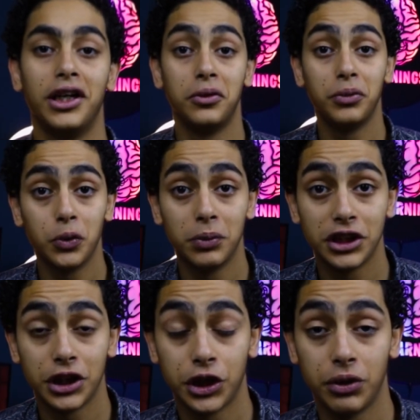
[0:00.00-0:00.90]
اهلا بكم
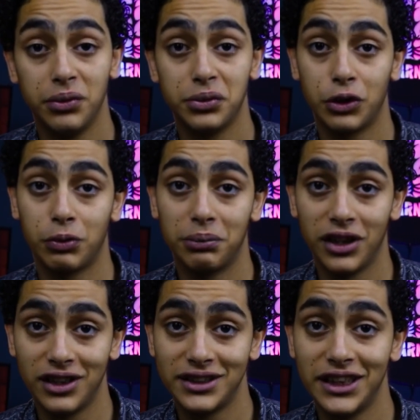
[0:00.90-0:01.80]
معايا يا شباب معاكم عبد
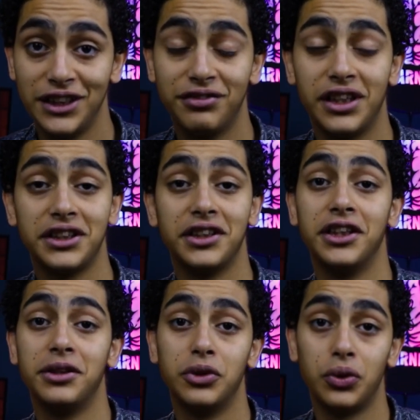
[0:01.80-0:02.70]
الله السيب درس
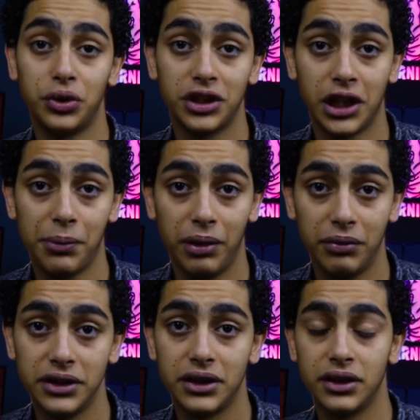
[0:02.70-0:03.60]
جديد من دروس الربح
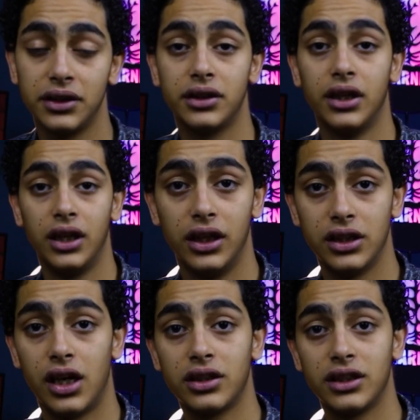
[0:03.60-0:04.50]
من الانترنت
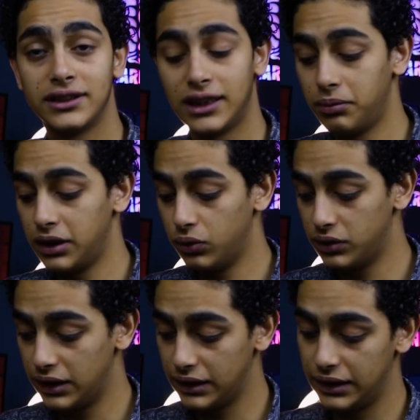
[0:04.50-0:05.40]
النهارده زي ما انا
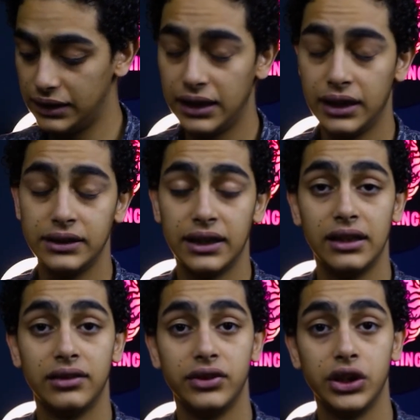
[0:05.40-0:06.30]
قلت لك كده ده
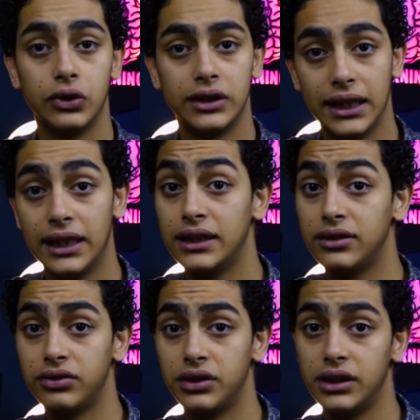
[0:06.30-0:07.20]
الفيديو
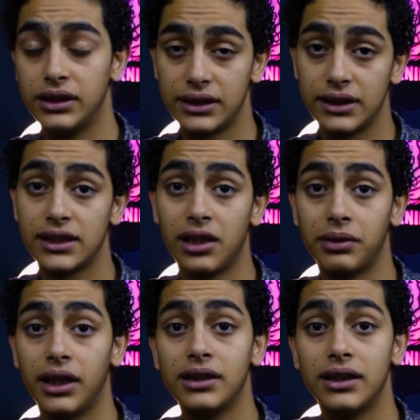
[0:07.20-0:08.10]
الثالث في السلسله
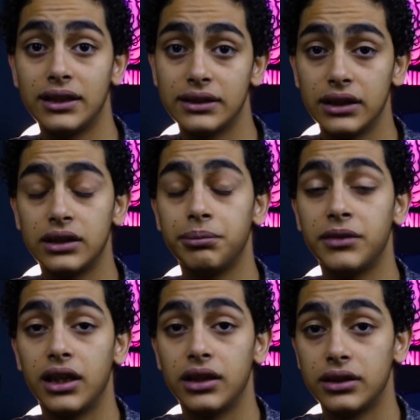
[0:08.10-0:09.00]
بتاعتنا ازاي
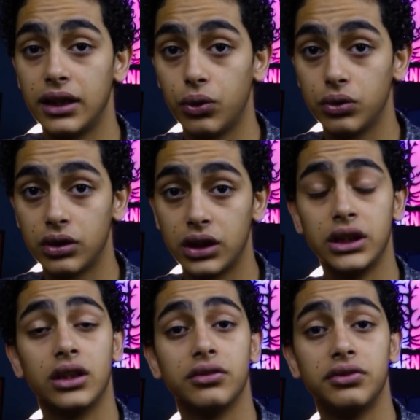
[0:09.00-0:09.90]
تبدا تاخد
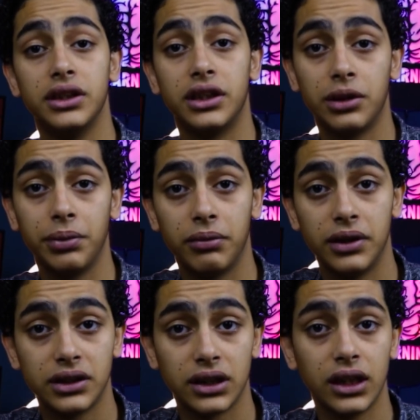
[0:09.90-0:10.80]
طريقك في الربح من
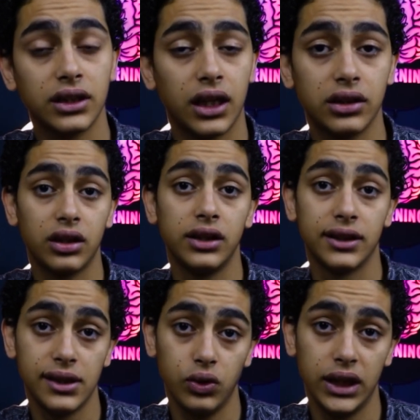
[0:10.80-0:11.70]
الانترنت عن طريق
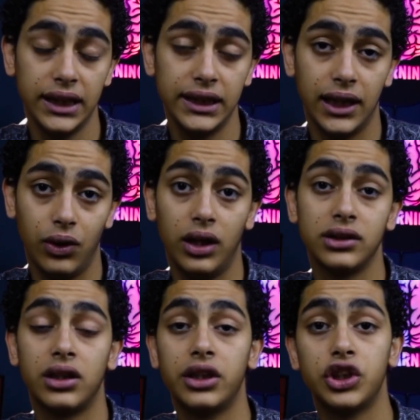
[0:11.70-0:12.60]
تداول آلي او
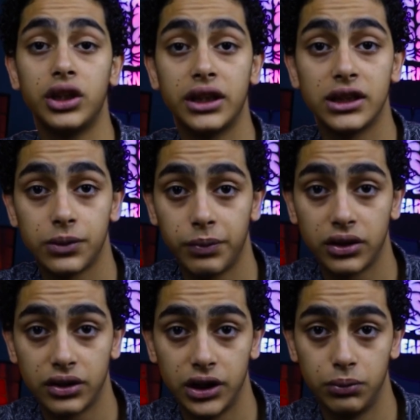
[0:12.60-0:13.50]
عن طريق شركه
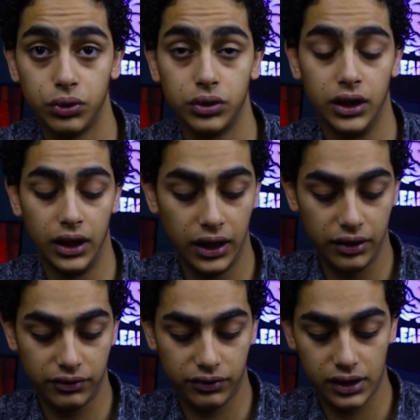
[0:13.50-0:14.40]
سمارت ريت بوت
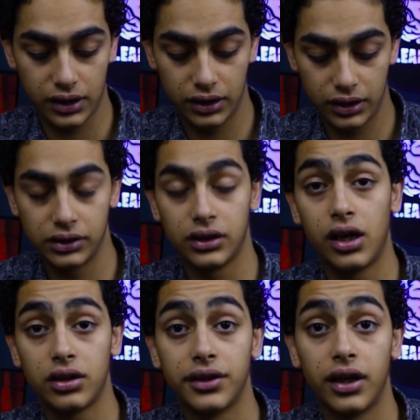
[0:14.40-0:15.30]

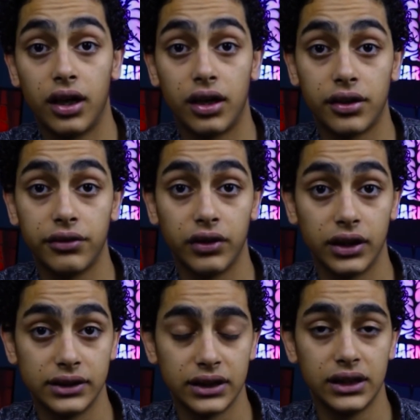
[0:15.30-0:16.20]
فالنهارده
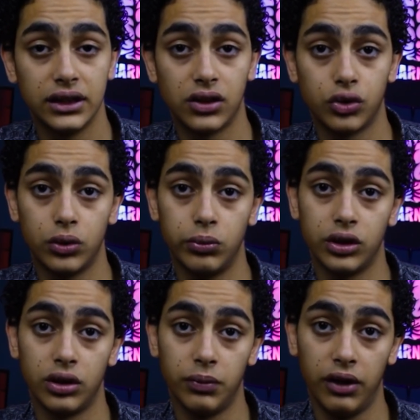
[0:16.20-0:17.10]
هعرفك ازاي تقدر
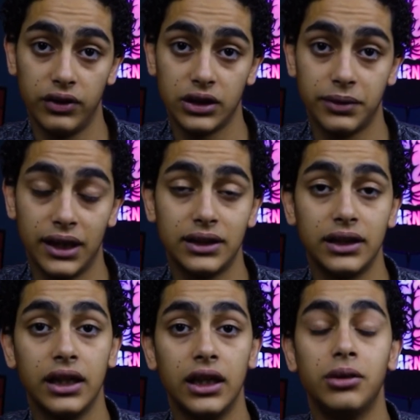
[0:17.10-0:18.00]
تربط المحفظه
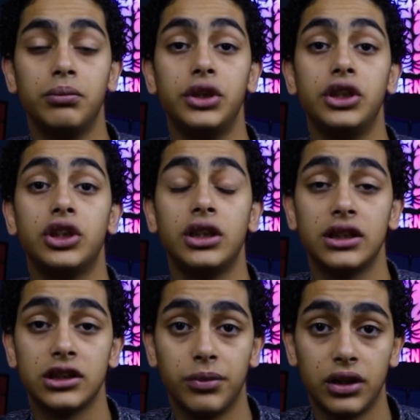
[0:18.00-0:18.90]
بتاعتك بشركه
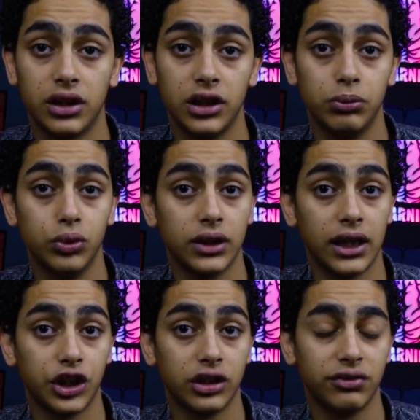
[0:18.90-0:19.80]
سمارت ريت بوت
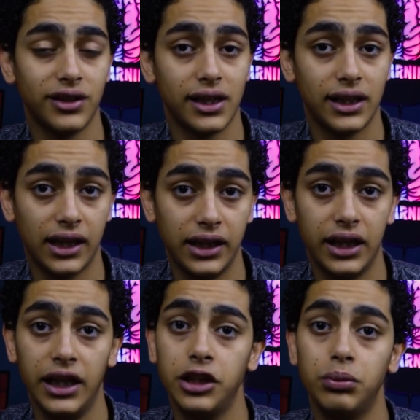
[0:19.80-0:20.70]
علشان تفعل
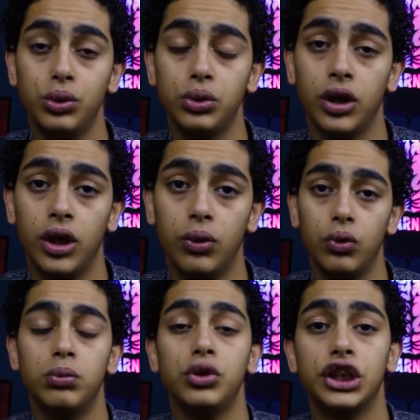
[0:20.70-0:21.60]
عليها اي بوت
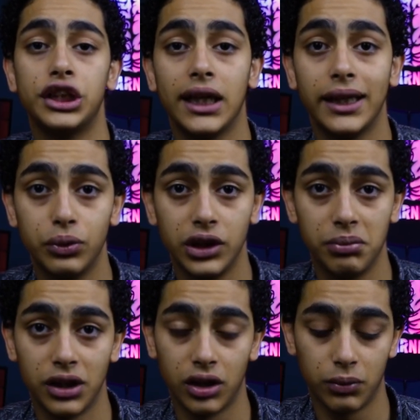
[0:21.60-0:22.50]
والبوت يشتغل
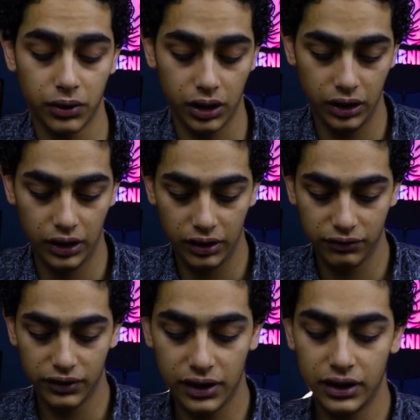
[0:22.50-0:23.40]
ويجيب لك ارباح
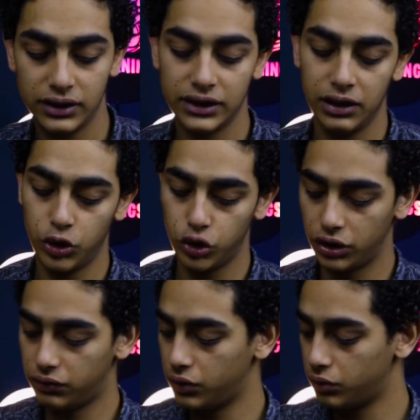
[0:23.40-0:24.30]
فزي ما انتم
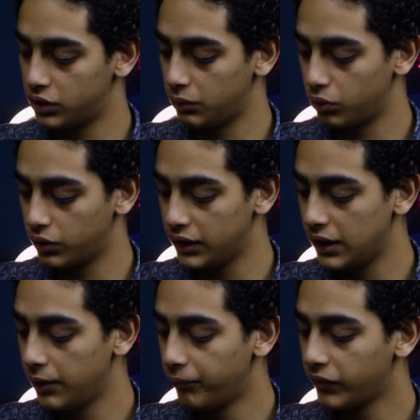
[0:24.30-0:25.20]
شايفين قدامكم
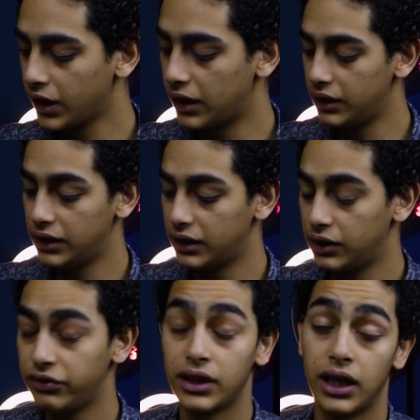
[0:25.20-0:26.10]
كده خلينا
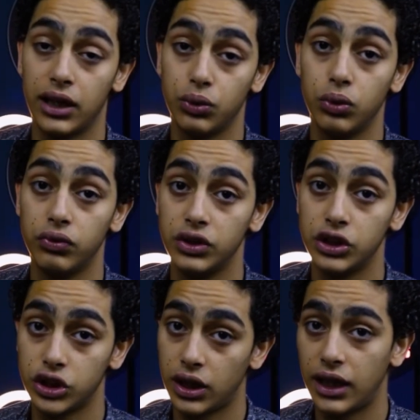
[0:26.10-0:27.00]
نفتح على طول في
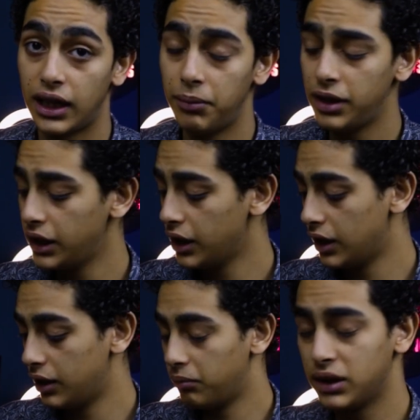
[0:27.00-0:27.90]
الشرح العملي
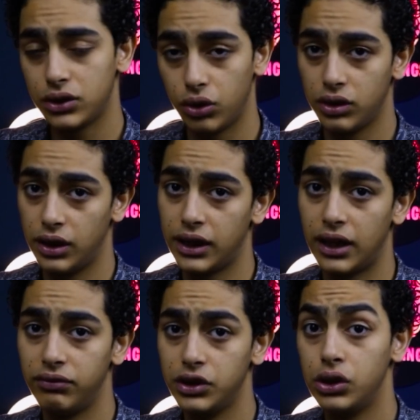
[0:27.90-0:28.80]
بس حط لايك
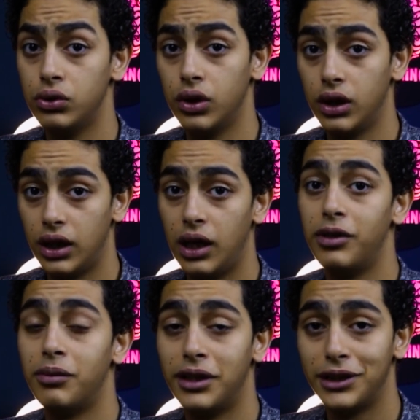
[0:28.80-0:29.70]
على الفيديو
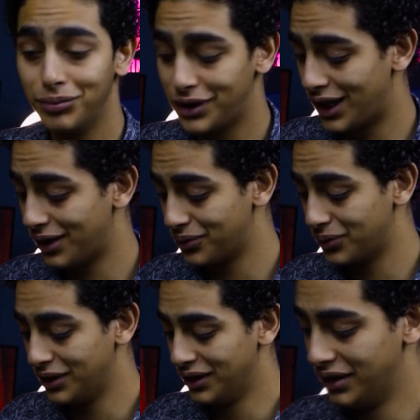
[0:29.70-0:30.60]
قبل ما نبدا على طول